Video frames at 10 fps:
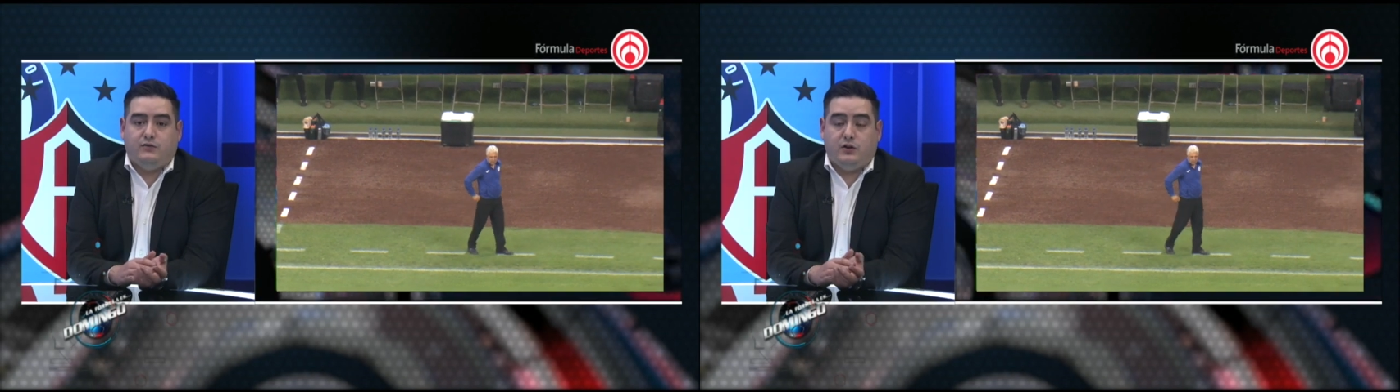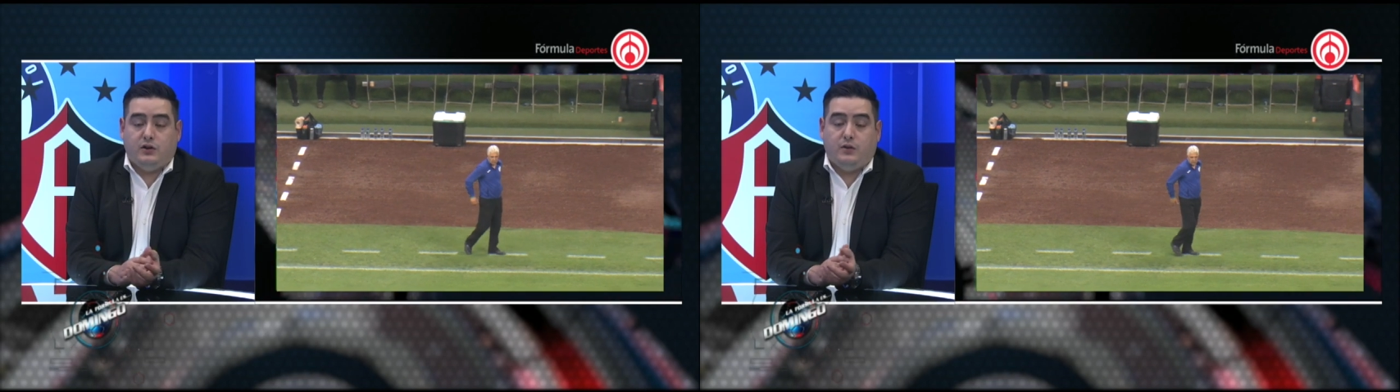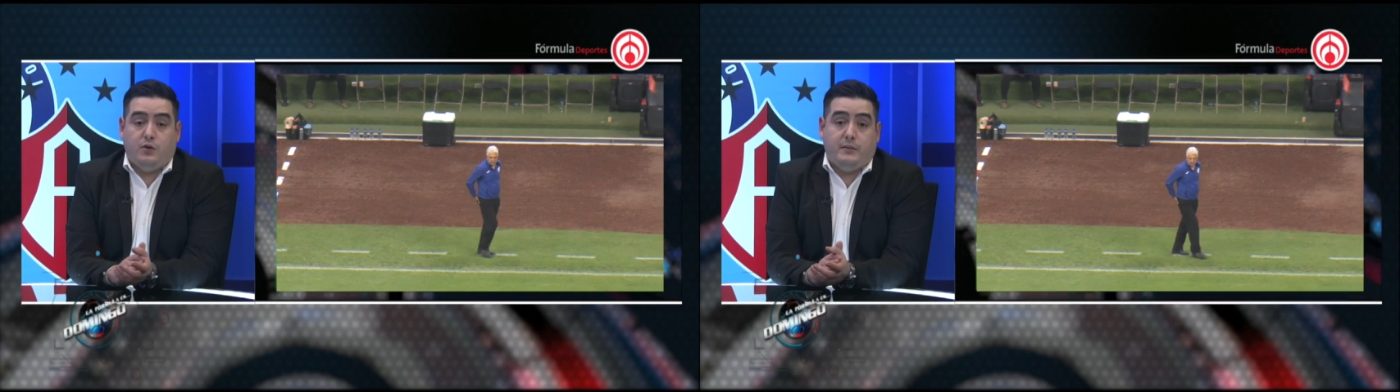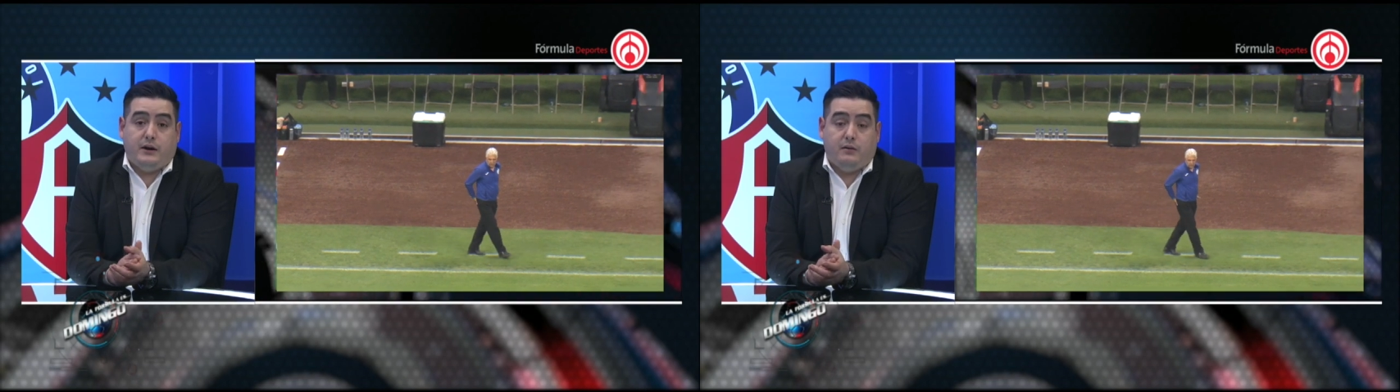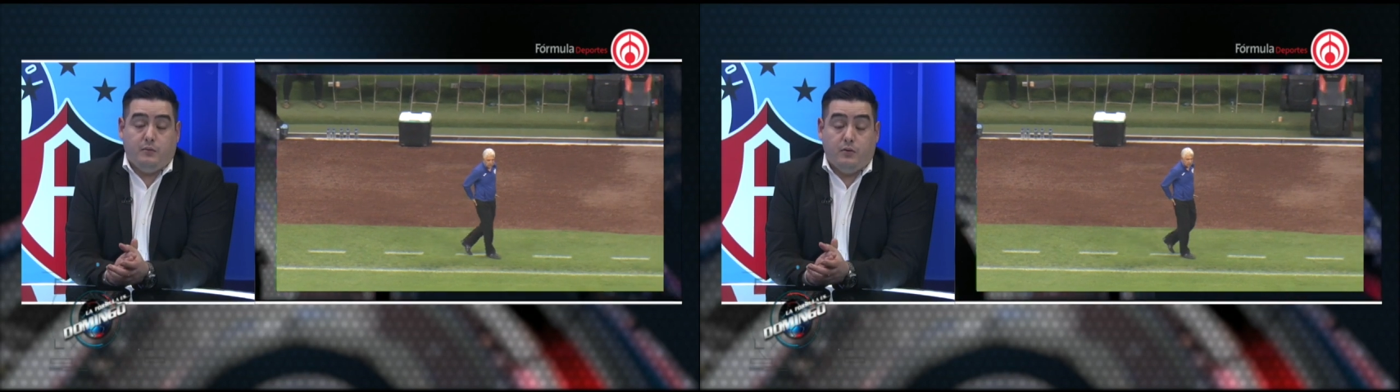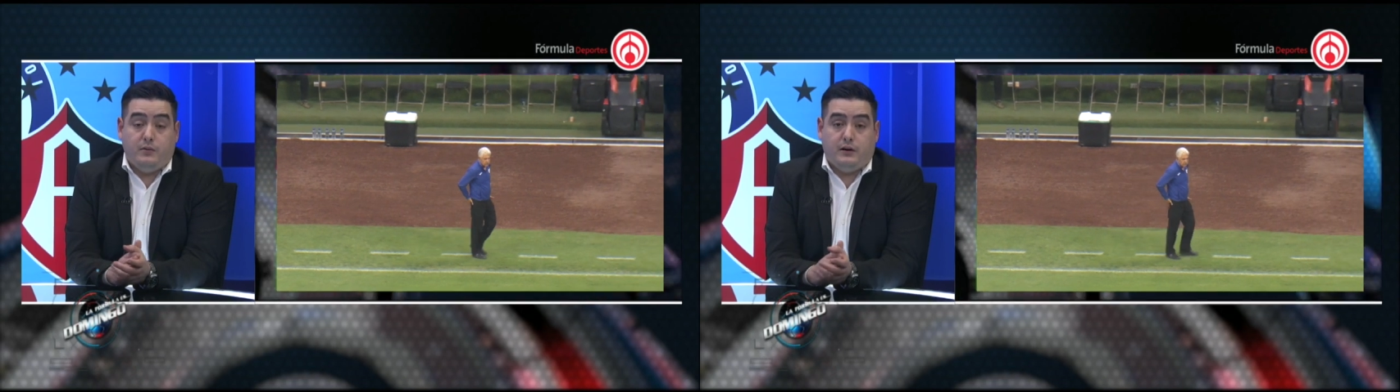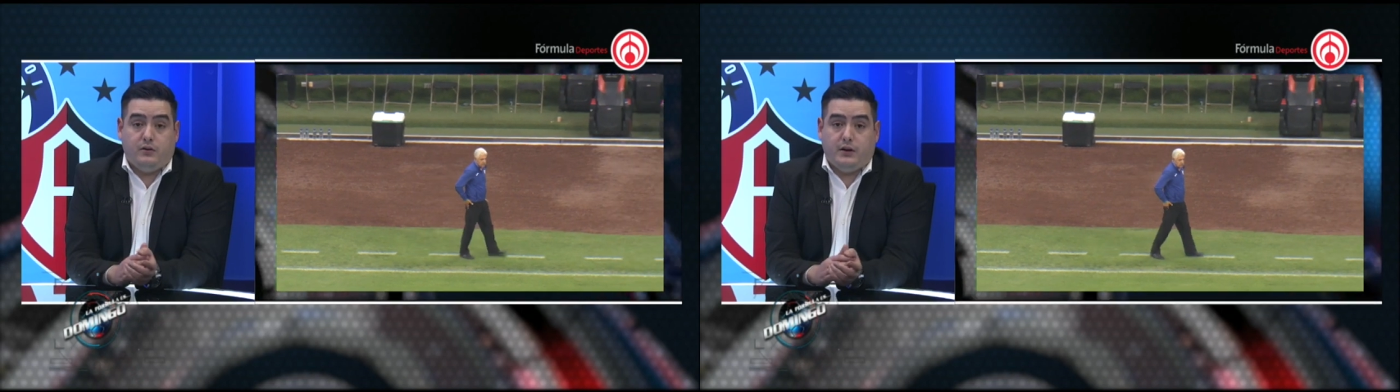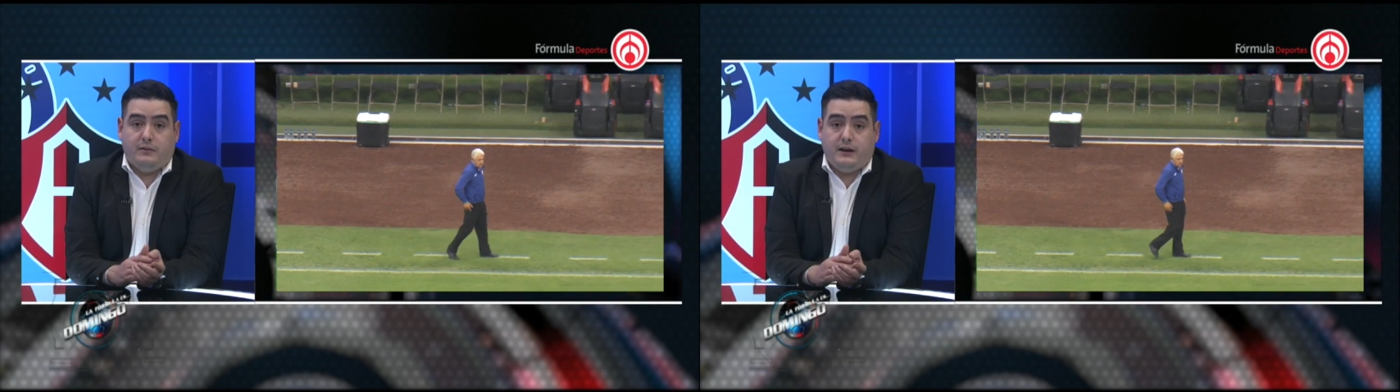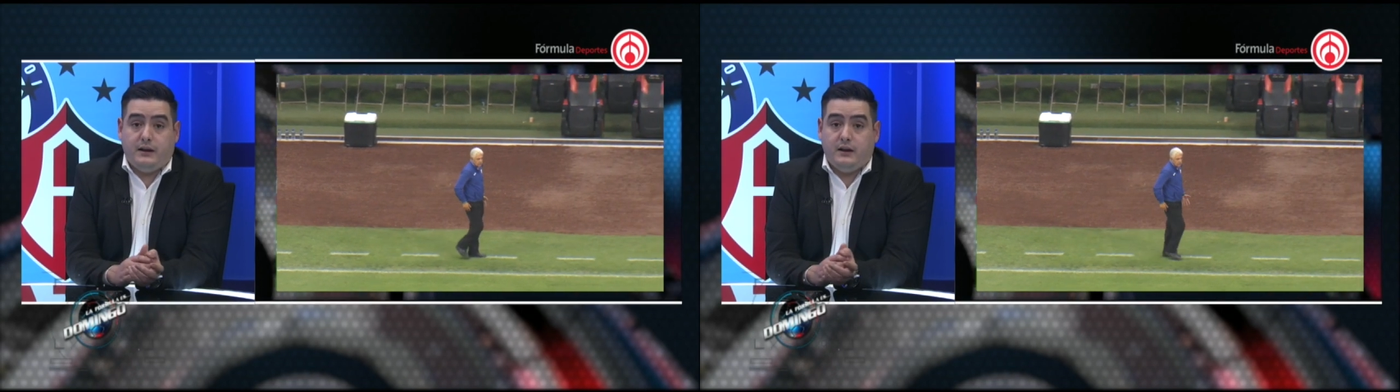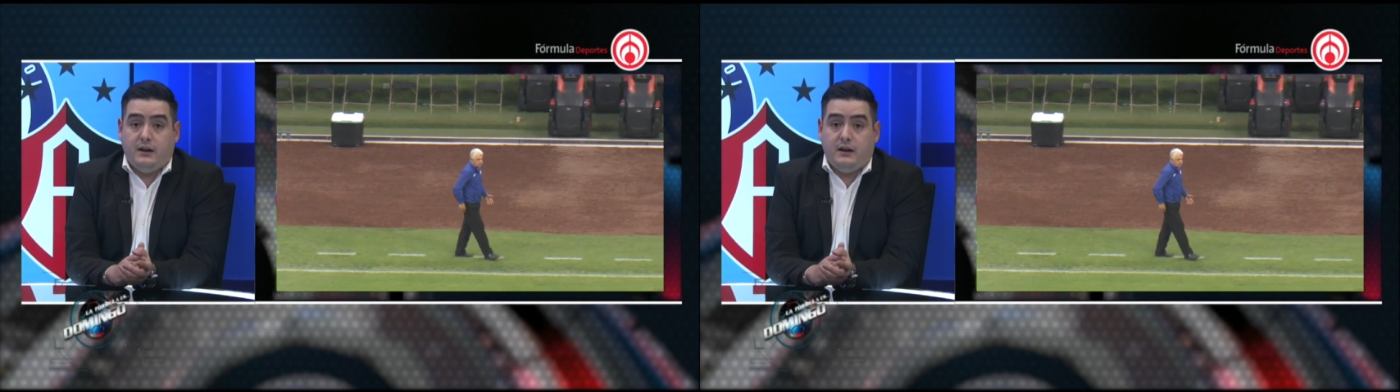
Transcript: fueron de muy, muy bajo nivel